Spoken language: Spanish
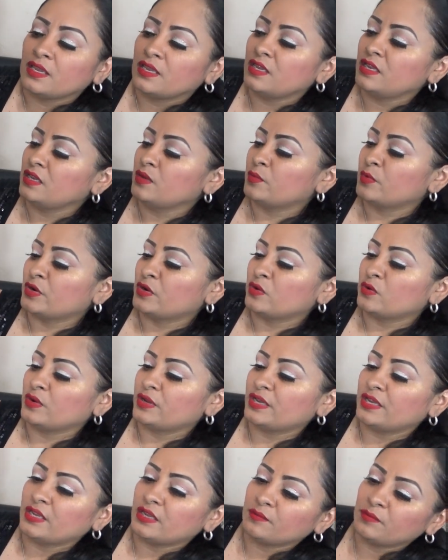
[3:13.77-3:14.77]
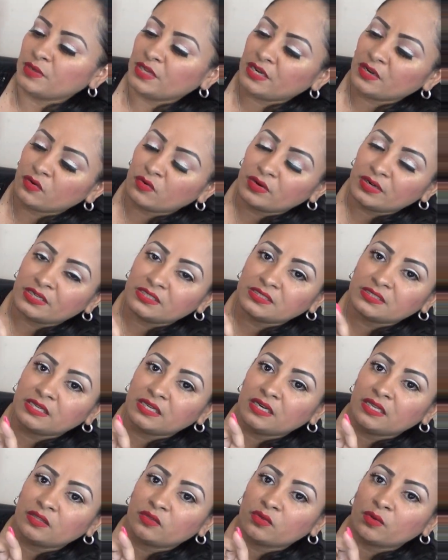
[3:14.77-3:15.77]
Y bueno, ella viene con
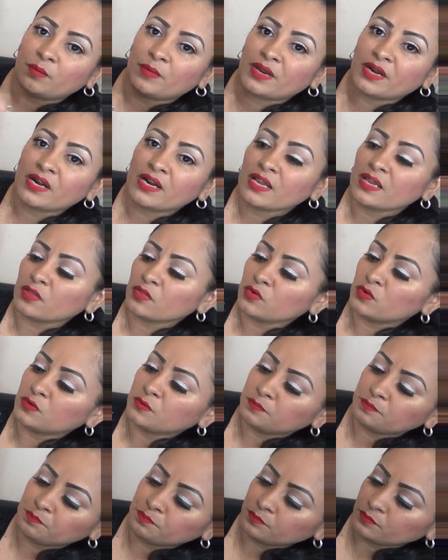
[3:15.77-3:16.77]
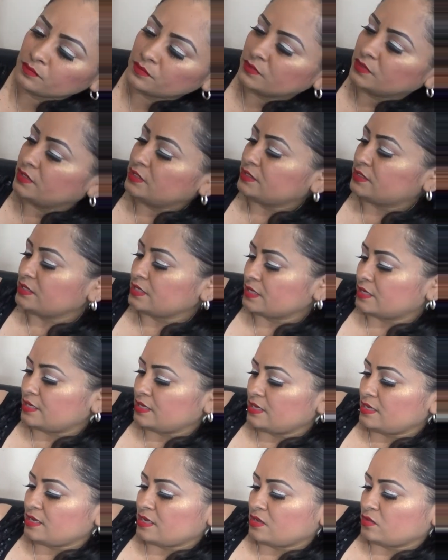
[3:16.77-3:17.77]
este hilito amarrado. Dice
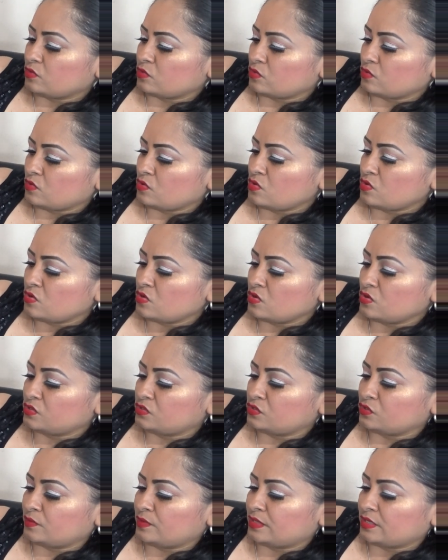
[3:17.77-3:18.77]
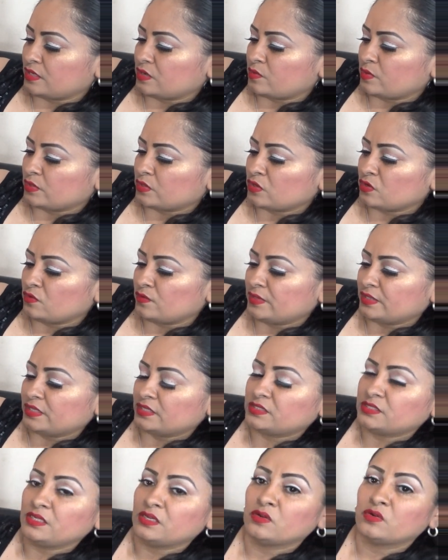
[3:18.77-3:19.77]
aquí Anton Hoss,
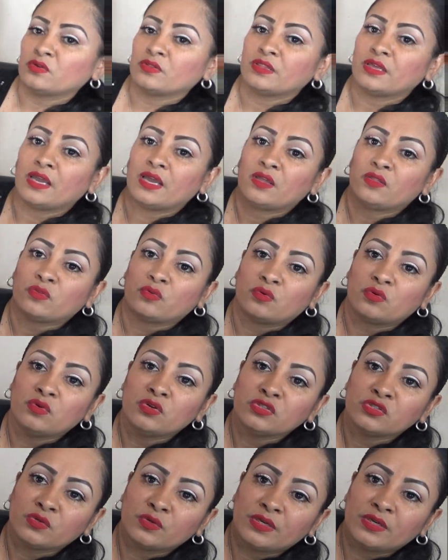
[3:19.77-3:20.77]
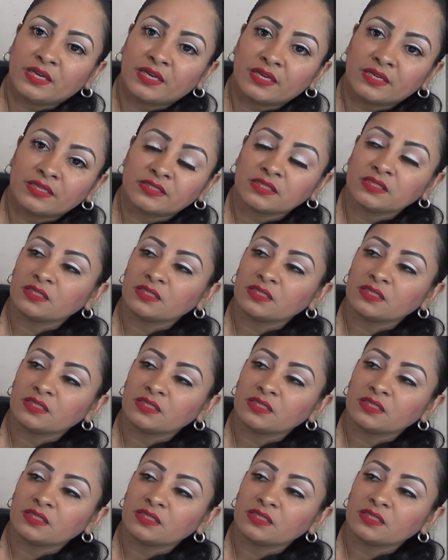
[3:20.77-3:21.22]
94.95 de Anton Hoss, o ella es